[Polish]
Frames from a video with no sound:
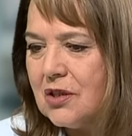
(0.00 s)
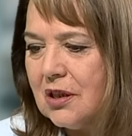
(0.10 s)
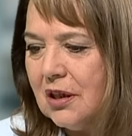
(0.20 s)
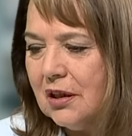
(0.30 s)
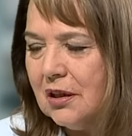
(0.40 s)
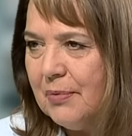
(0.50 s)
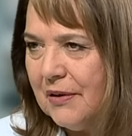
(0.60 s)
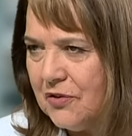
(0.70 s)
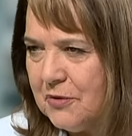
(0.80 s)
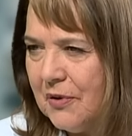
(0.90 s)
że
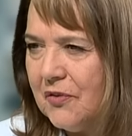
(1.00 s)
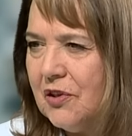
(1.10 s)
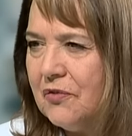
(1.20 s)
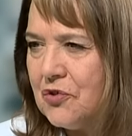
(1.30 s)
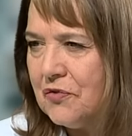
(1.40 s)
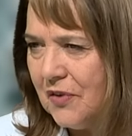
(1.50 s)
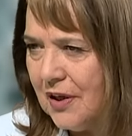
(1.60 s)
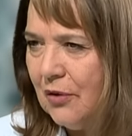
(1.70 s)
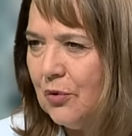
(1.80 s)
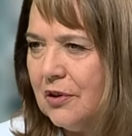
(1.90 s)
Prawo i Sprawiedliwość
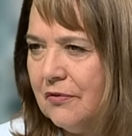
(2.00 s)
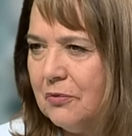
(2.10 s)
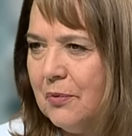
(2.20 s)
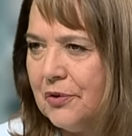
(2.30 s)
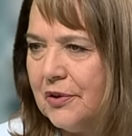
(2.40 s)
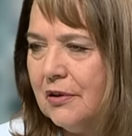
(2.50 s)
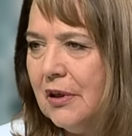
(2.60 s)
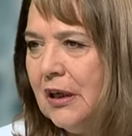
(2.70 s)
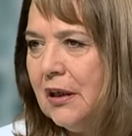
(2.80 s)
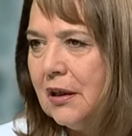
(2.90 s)
wygrało te wybory
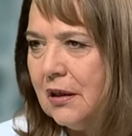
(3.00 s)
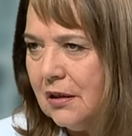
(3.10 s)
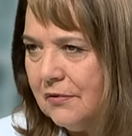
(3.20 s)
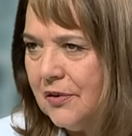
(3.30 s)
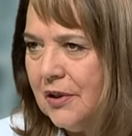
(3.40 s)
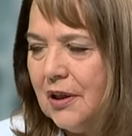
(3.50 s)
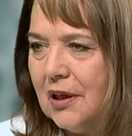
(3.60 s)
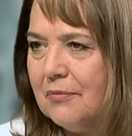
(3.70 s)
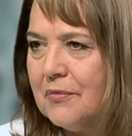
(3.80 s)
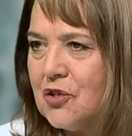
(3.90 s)
e,
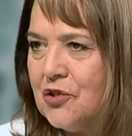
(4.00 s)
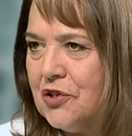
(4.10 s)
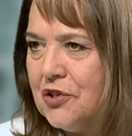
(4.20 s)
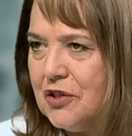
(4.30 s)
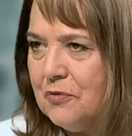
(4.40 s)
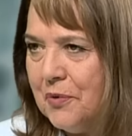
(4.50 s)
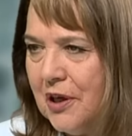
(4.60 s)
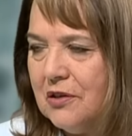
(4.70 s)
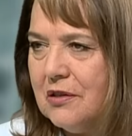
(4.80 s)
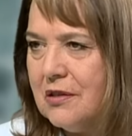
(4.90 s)
wynikiem
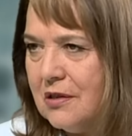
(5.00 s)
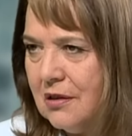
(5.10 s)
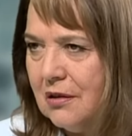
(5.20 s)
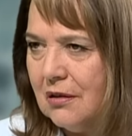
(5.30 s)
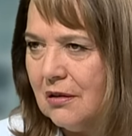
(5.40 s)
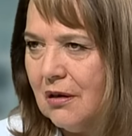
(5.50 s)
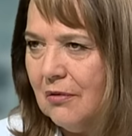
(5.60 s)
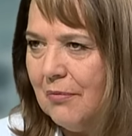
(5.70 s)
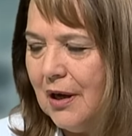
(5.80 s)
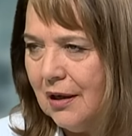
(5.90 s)

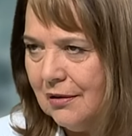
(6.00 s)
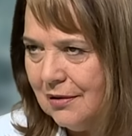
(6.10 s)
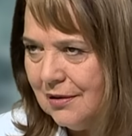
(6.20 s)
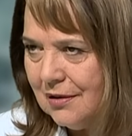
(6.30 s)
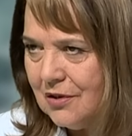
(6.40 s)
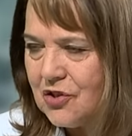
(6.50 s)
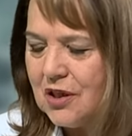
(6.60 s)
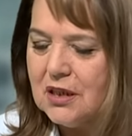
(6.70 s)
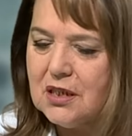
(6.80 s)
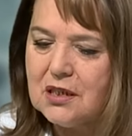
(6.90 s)

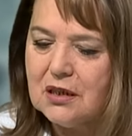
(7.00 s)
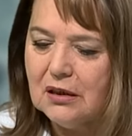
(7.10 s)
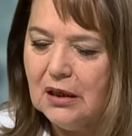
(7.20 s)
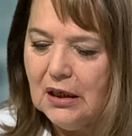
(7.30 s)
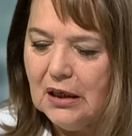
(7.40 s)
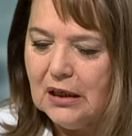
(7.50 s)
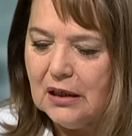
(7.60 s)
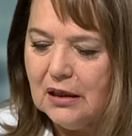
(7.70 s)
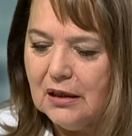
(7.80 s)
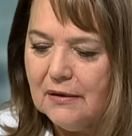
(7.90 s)
35,6. E,
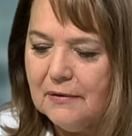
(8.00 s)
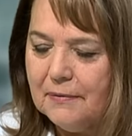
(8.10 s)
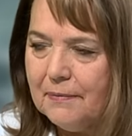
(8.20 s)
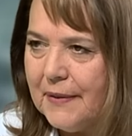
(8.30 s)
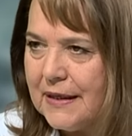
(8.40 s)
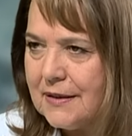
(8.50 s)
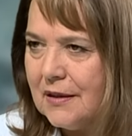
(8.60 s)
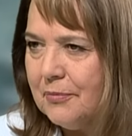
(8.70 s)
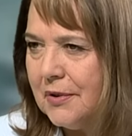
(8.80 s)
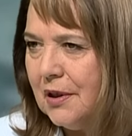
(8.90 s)
e,
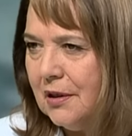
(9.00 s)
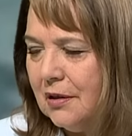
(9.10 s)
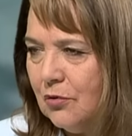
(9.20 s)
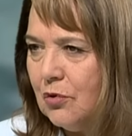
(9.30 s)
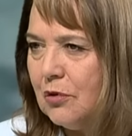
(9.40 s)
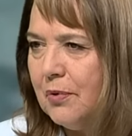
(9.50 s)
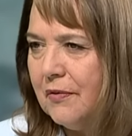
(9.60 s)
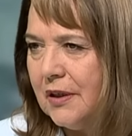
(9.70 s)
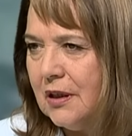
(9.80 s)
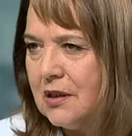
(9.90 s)
następne
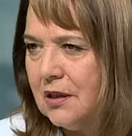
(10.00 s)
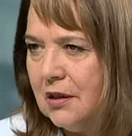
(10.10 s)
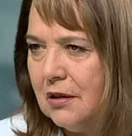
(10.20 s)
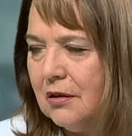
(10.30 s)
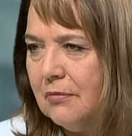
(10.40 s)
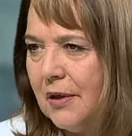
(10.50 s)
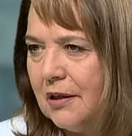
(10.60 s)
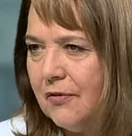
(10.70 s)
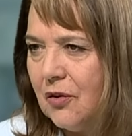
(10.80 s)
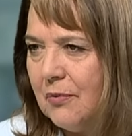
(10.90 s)
ugrupowanie, czyli
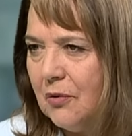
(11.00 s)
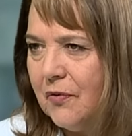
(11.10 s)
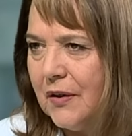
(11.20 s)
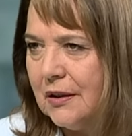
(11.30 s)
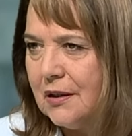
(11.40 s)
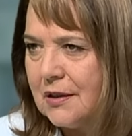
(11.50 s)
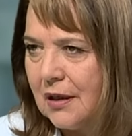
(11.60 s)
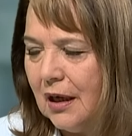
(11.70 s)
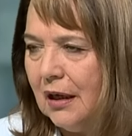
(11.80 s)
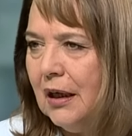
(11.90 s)
Platforma
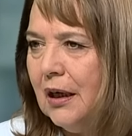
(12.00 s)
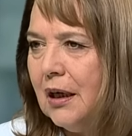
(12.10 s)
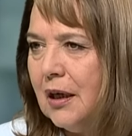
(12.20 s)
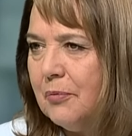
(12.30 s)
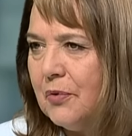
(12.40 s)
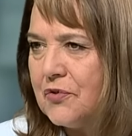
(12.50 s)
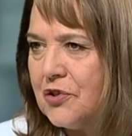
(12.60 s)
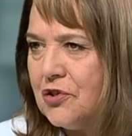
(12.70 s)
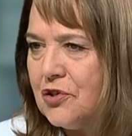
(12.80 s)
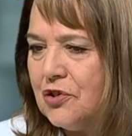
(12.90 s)
Obywatelska,
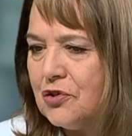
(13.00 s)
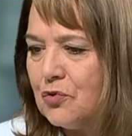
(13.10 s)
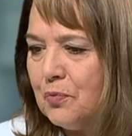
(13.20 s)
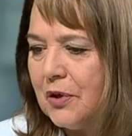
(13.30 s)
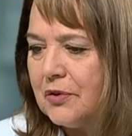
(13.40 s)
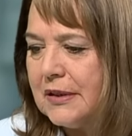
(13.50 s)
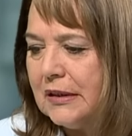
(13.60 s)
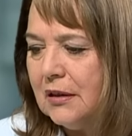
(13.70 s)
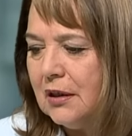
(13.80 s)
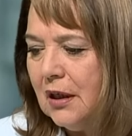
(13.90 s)
powyżej 30%.